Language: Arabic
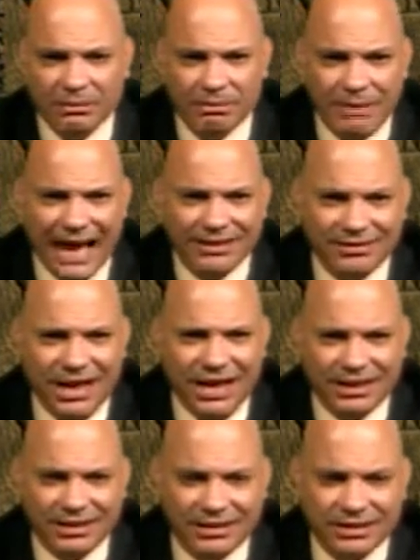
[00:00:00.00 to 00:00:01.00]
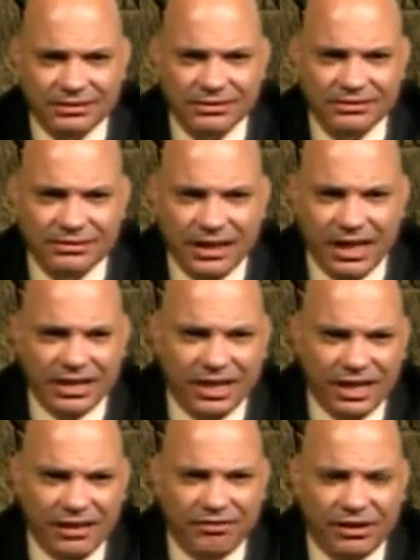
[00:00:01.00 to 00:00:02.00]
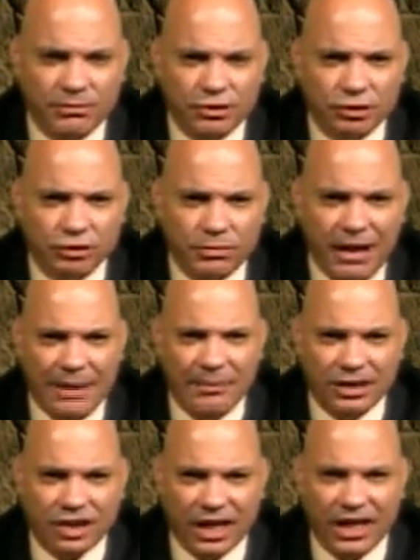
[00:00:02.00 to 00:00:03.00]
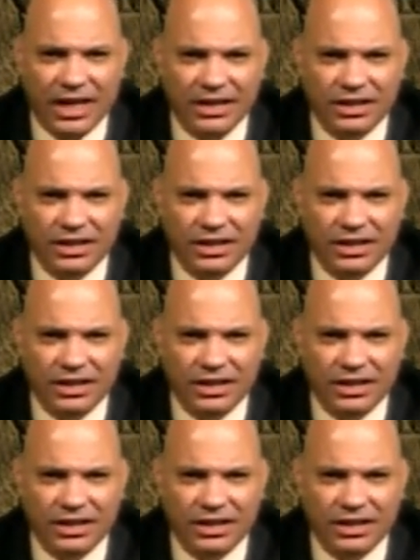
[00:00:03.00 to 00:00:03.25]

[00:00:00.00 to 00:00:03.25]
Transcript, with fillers: مع الضحك قدر يفهم الدكتور محمد شعلان